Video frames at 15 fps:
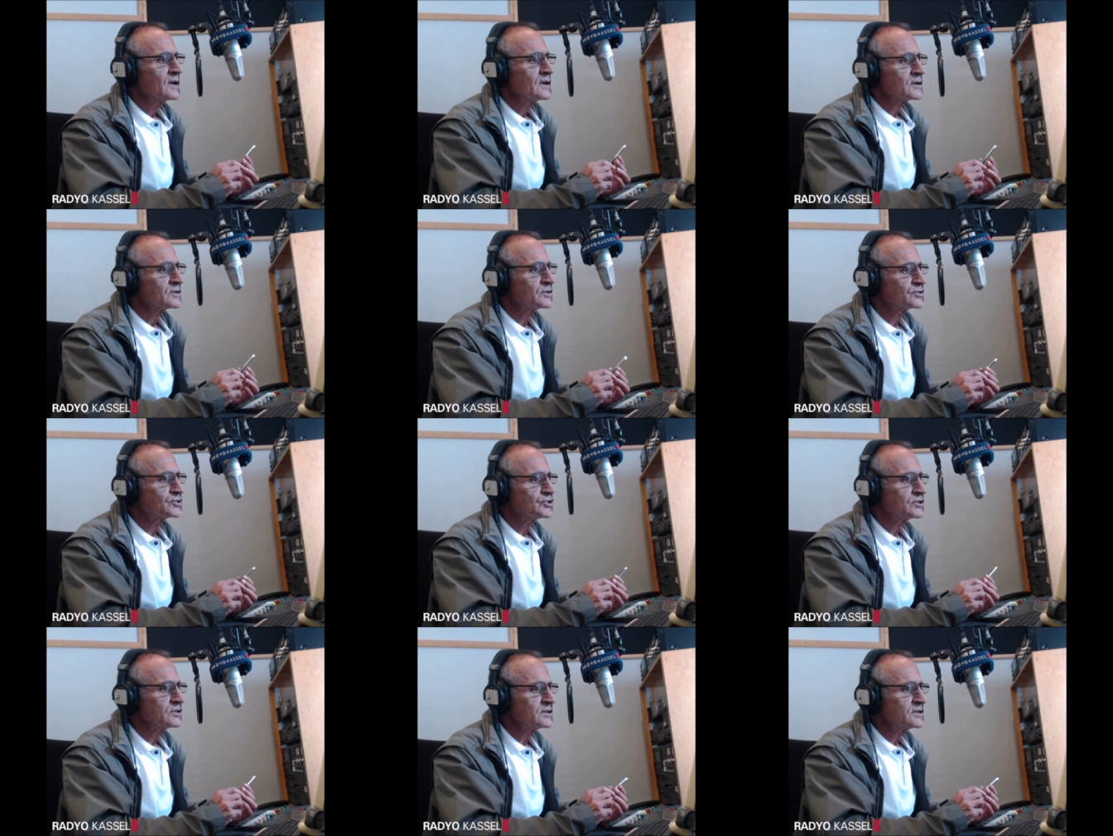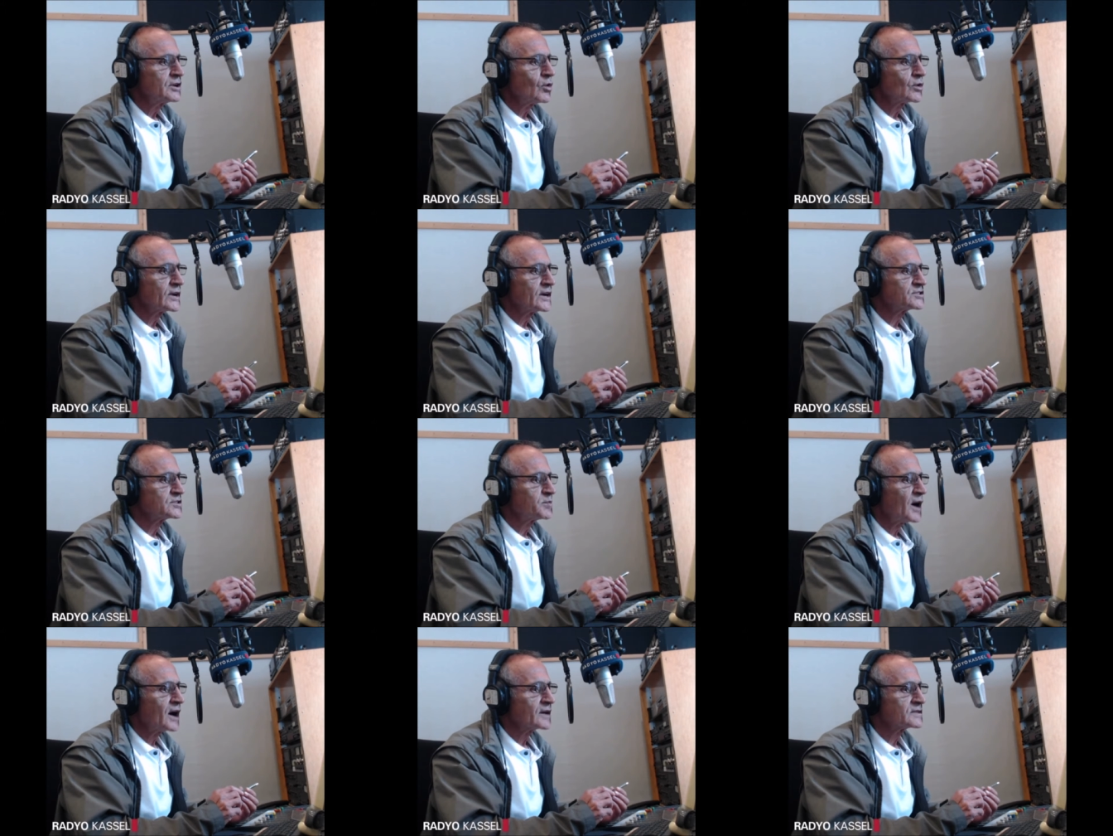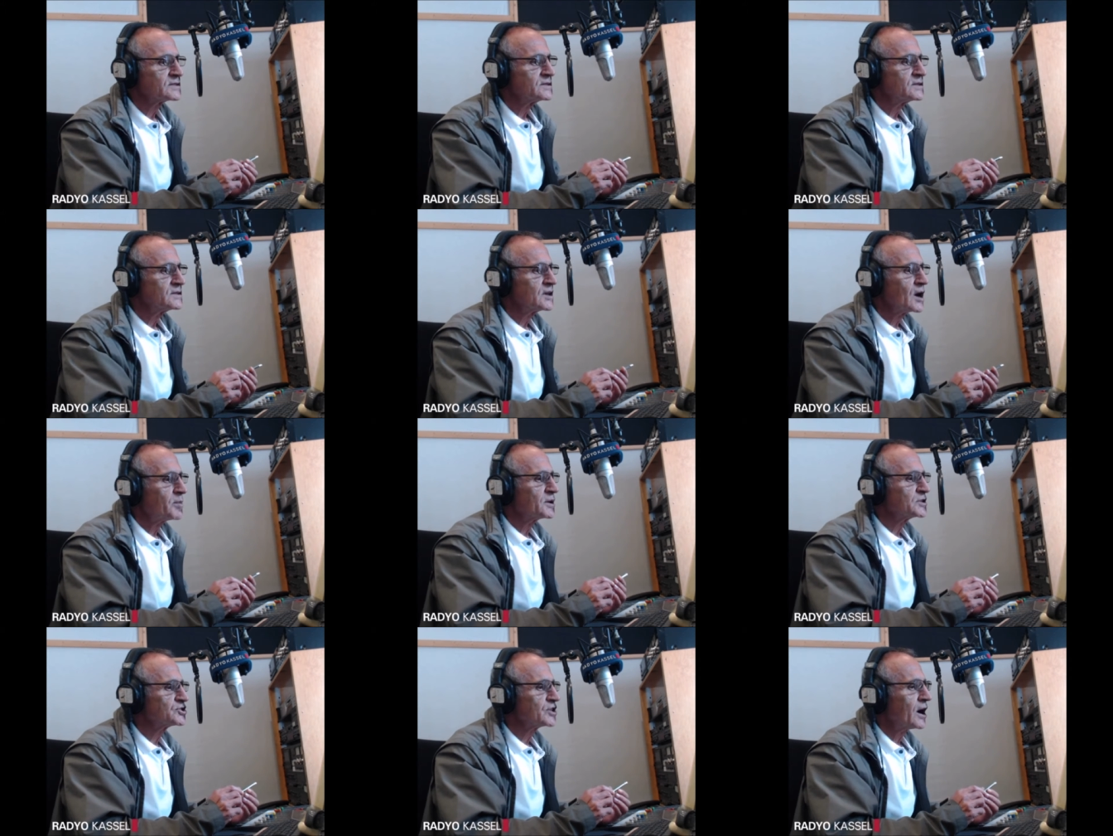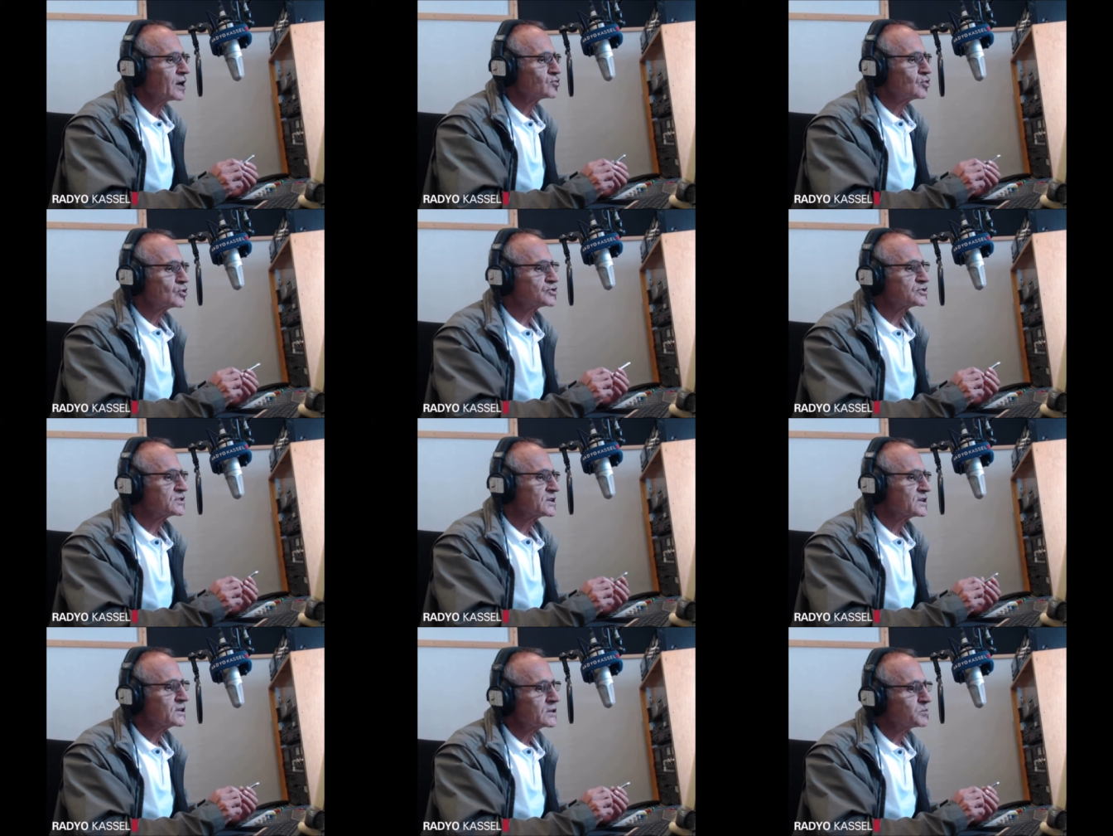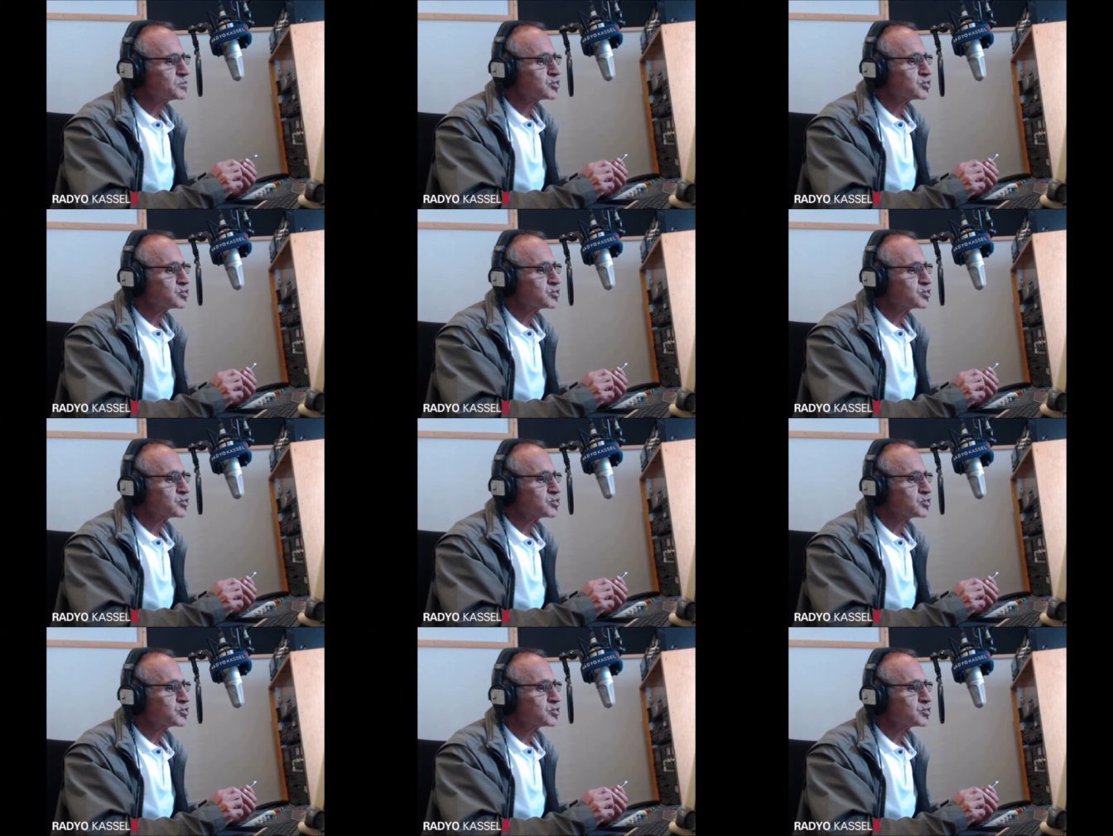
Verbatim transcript: Irkçı Neonazi Parti'nin yapacağı gösteriyi